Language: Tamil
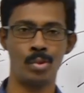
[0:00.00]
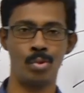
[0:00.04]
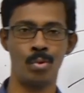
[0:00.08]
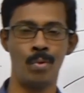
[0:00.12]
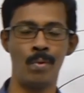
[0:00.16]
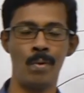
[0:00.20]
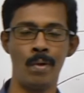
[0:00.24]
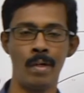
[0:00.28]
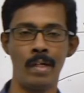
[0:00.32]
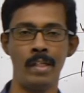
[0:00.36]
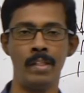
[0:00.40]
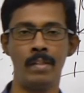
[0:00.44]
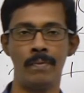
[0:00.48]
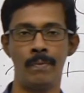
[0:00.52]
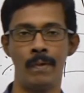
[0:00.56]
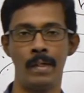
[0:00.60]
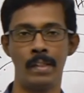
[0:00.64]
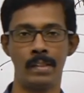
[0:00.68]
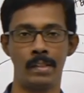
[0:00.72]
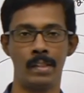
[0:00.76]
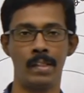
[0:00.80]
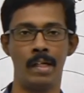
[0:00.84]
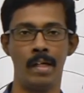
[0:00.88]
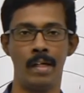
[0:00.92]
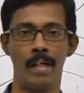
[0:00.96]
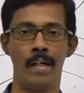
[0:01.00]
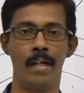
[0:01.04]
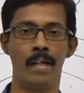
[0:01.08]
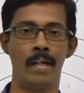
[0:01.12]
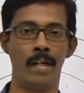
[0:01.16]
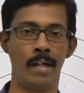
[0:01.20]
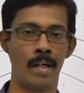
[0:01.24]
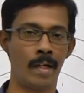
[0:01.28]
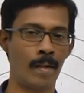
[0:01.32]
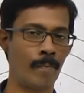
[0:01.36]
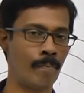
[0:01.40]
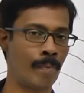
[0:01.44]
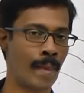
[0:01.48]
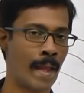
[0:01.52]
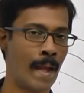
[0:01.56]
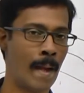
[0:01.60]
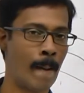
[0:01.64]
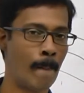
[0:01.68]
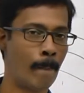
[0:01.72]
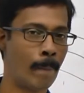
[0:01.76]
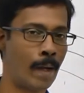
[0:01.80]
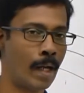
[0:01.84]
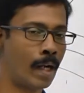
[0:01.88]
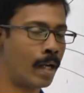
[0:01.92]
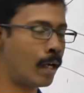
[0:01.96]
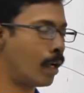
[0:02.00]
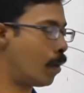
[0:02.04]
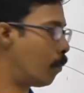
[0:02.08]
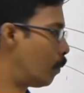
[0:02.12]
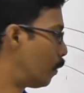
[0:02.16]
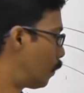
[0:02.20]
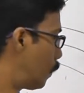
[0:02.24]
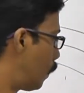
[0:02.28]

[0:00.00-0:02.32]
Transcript: ஸ்டோரேஜ் ஃபங்க்ஷனாக அங்கே இருக்கிற பேரங்கை